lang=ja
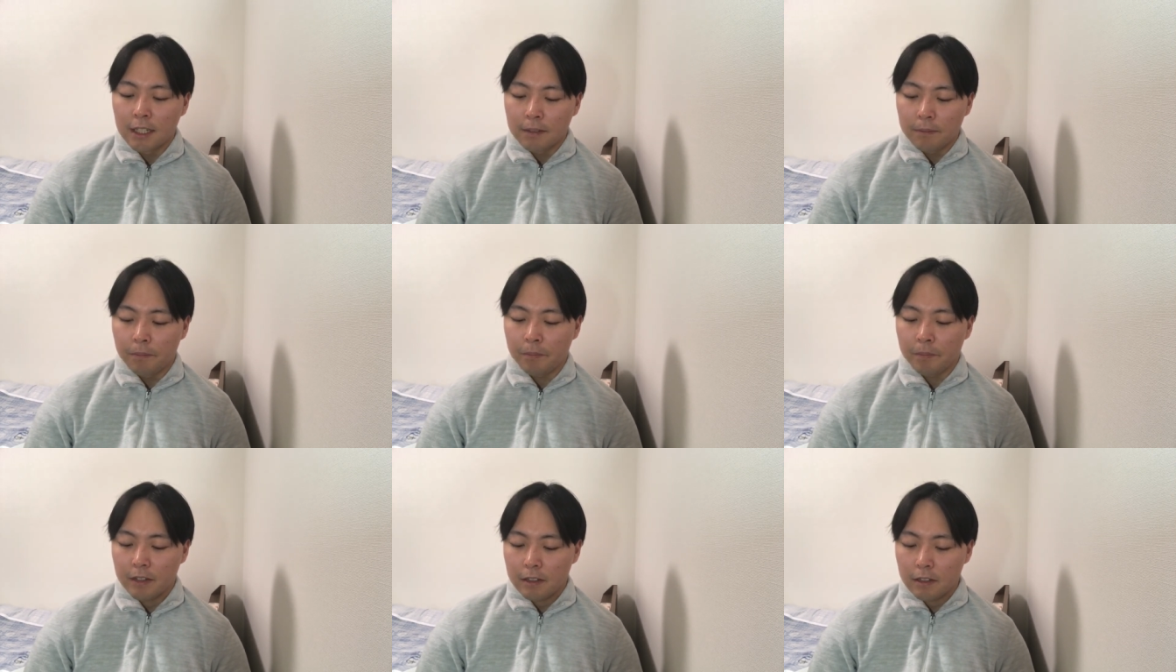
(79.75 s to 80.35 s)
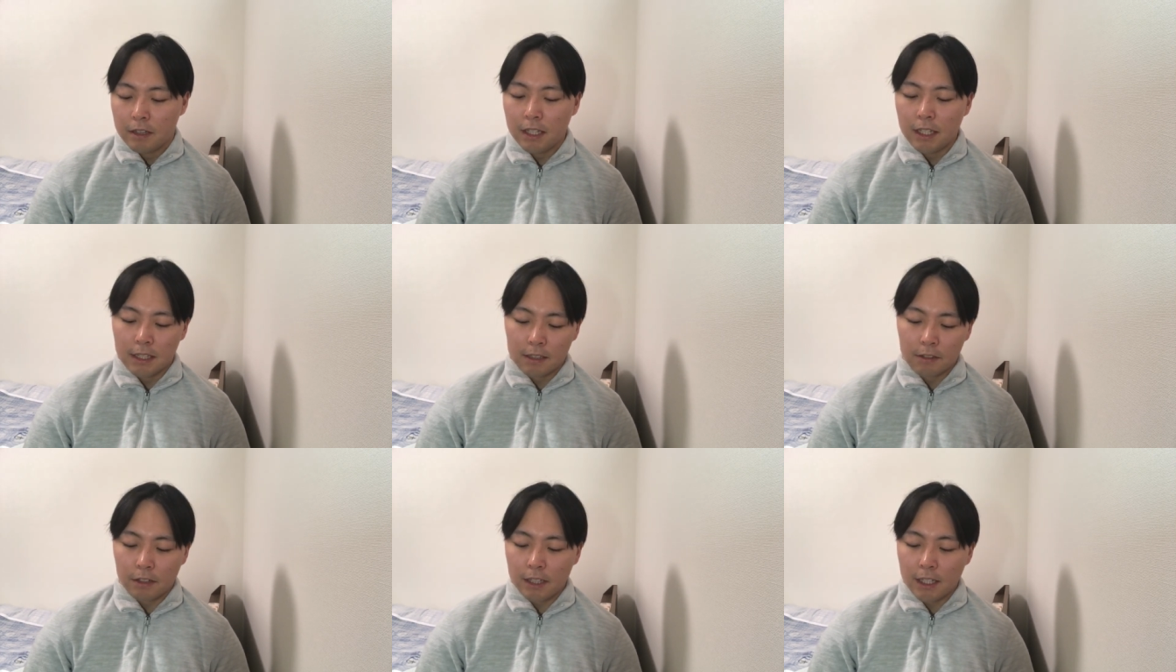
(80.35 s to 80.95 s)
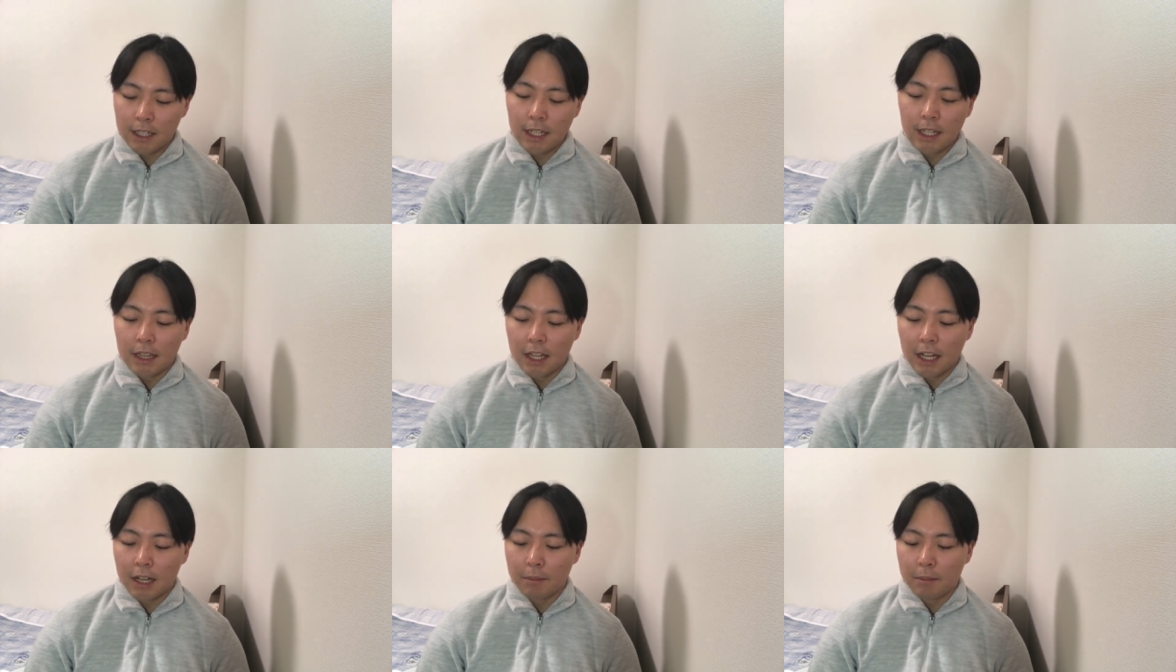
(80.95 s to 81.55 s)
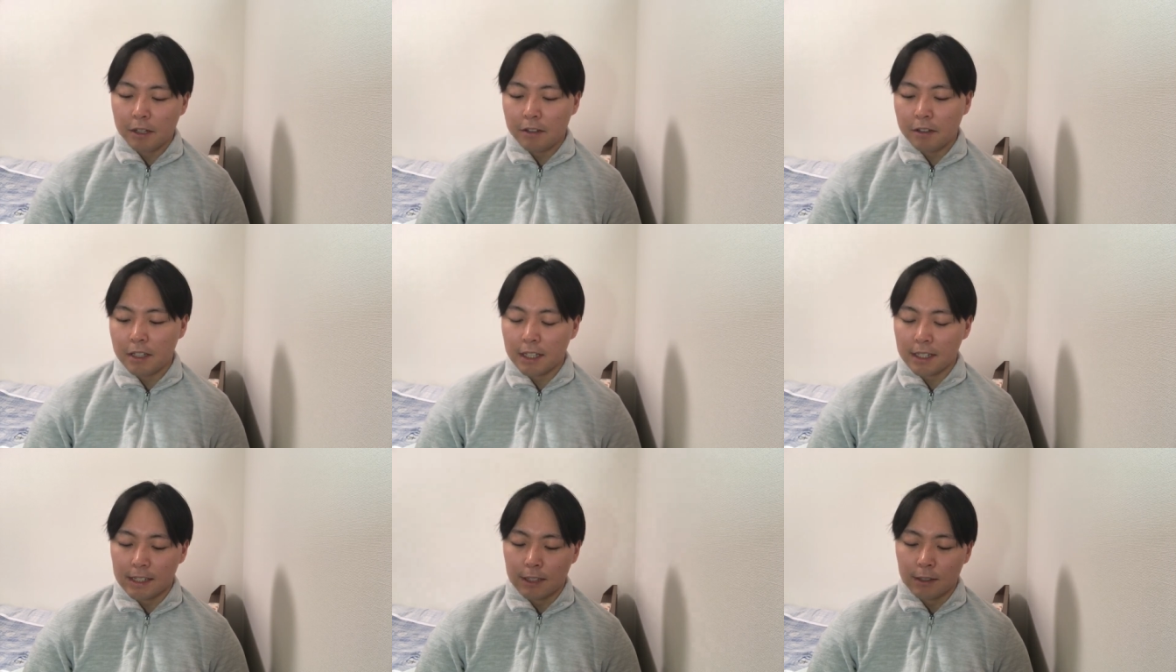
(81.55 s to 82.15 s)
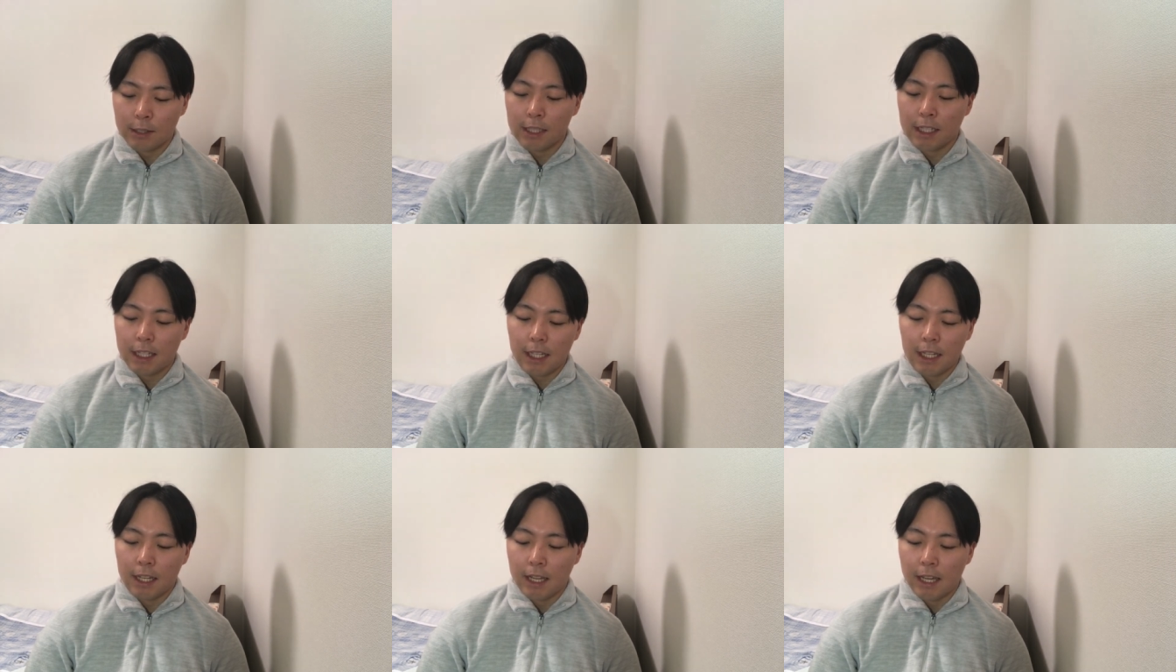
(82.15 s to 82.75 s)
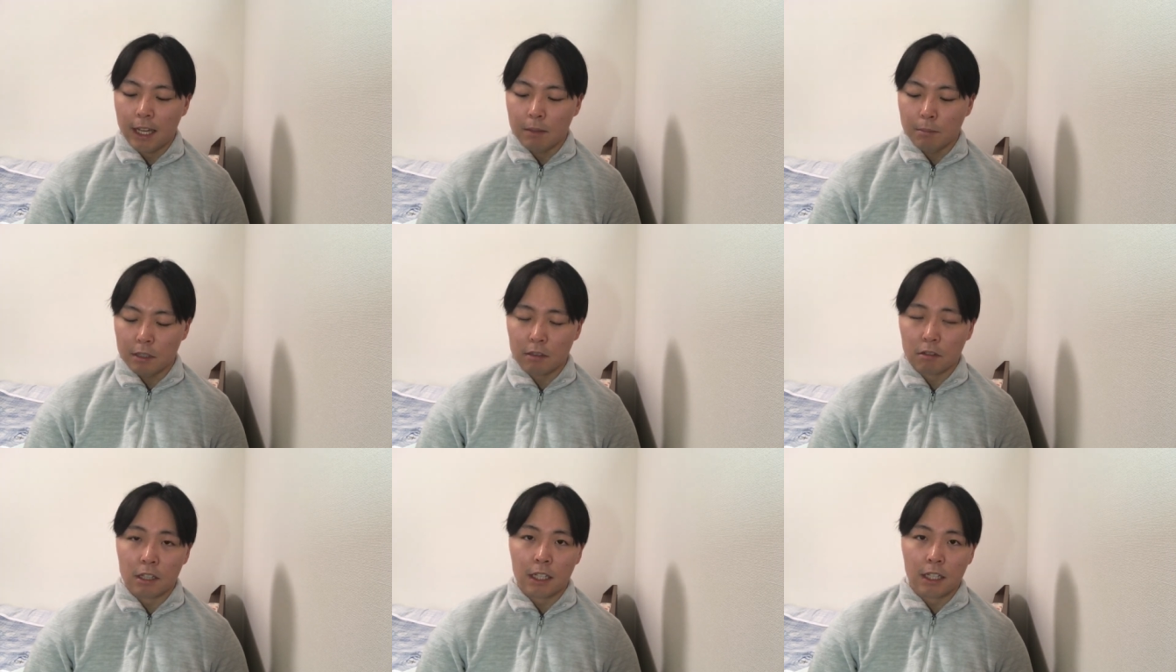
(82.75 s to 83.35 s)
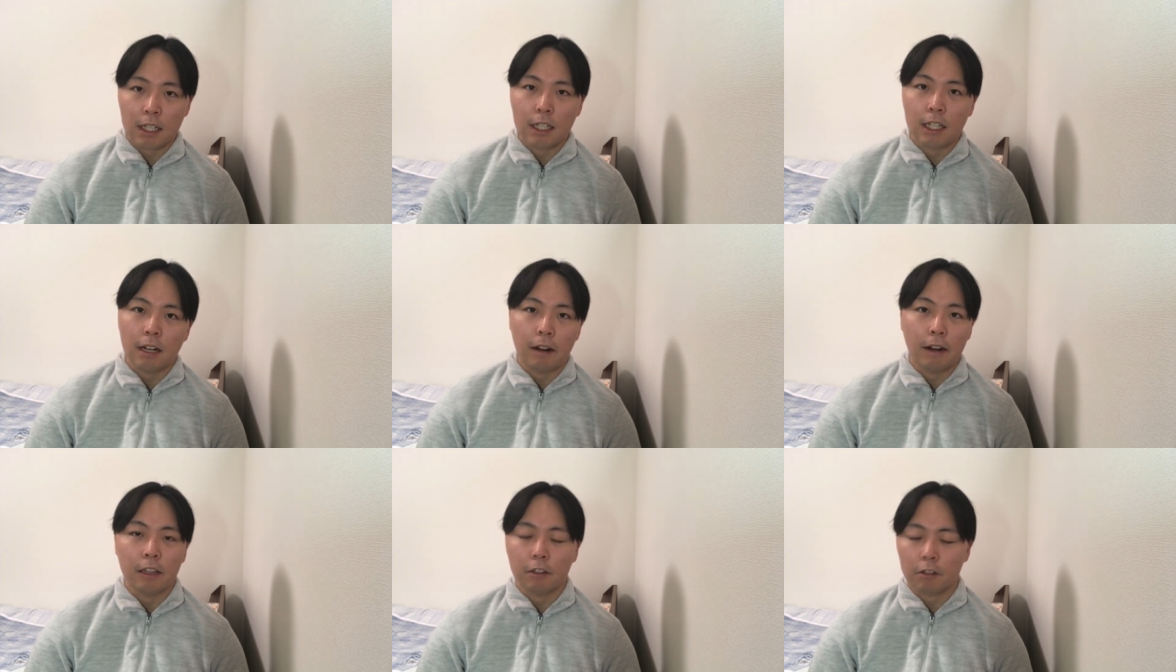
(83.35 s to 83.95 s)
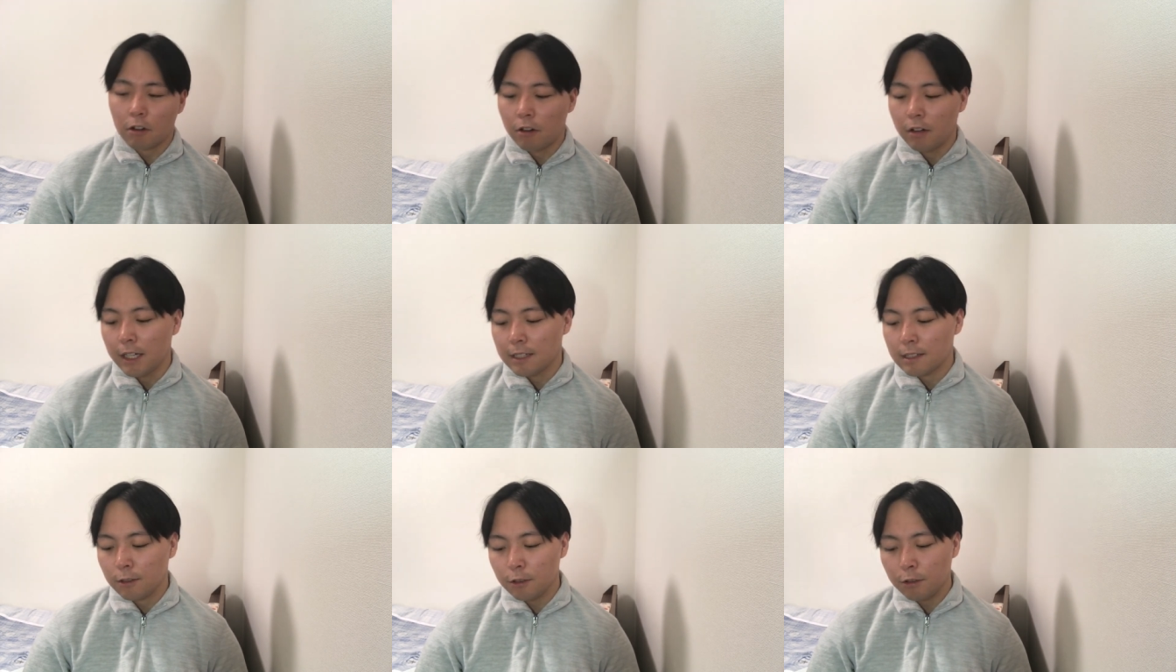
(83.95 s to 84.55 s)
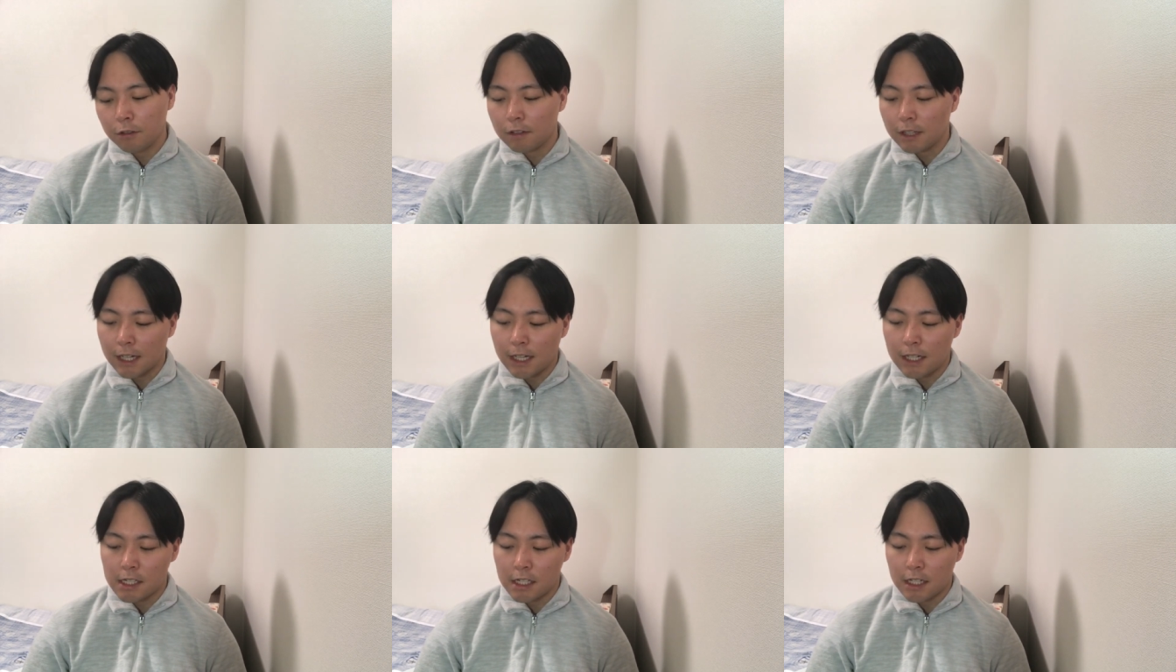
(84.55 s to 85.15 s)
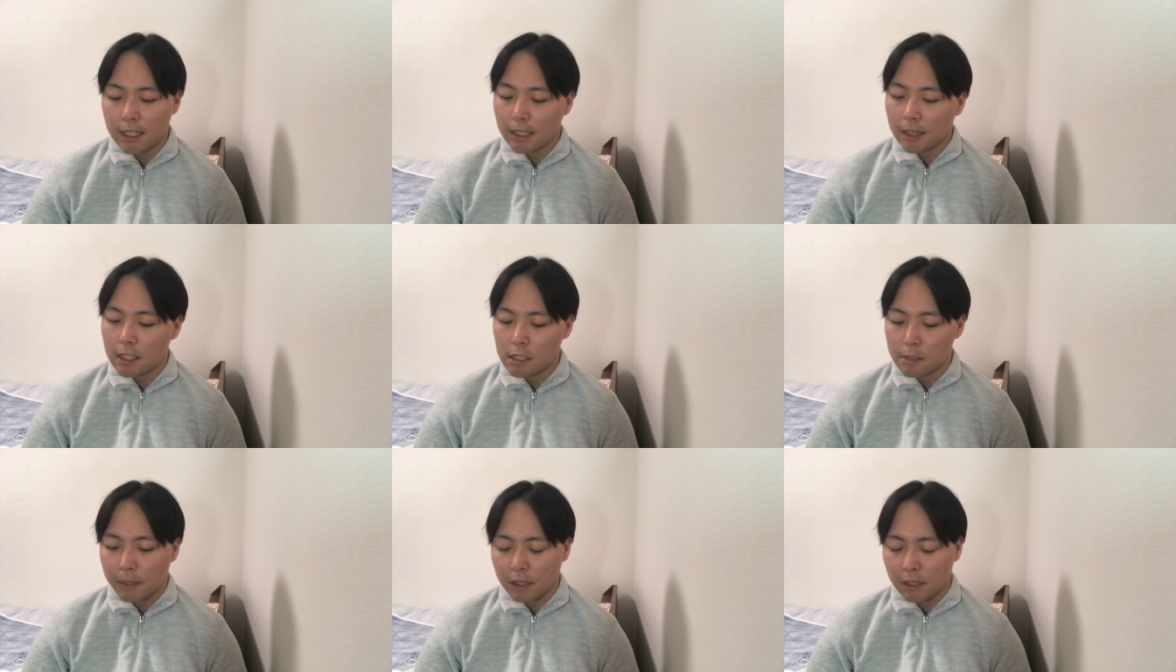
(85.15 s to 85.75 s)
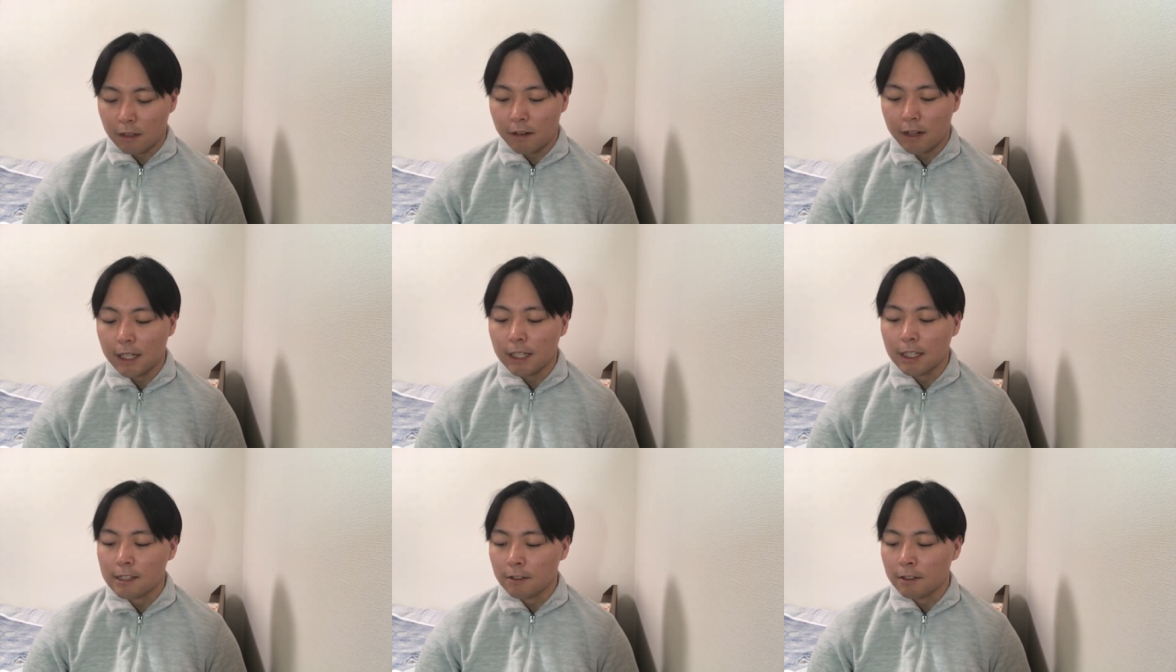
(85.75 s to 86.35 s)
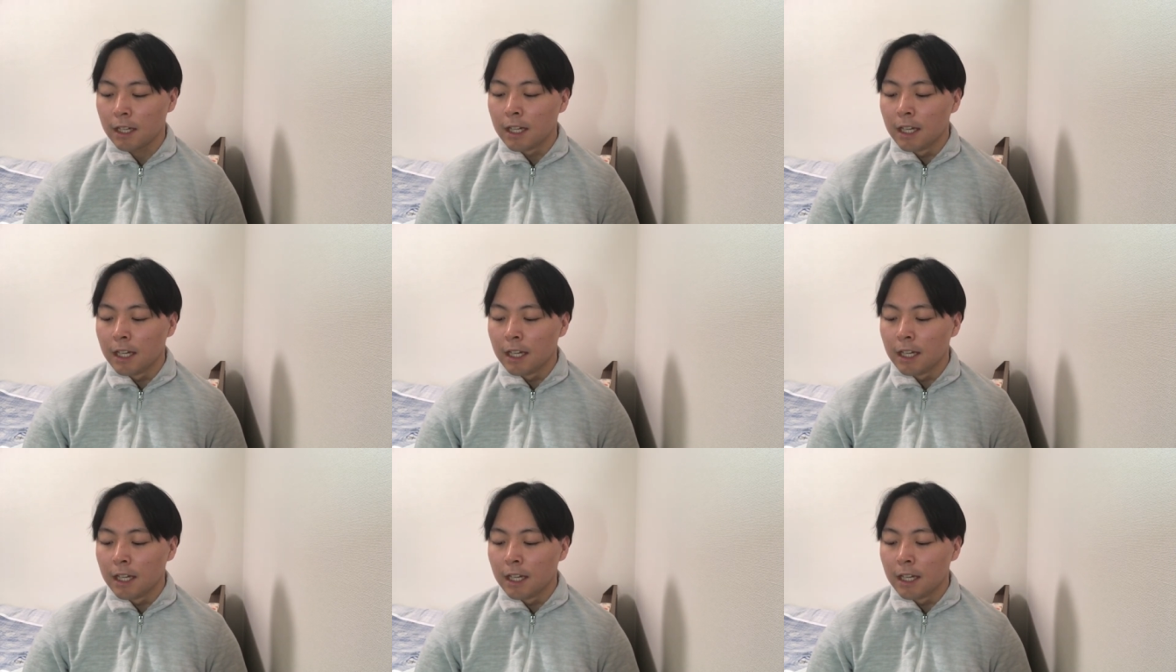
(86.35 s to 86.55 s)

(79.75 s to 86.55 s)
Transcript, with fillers: うん、でそれだけ中村幸也さんのせいで、えー、息子さんが嫌われてると、えー、そういう風な感じになってしまってるわけなんですよね。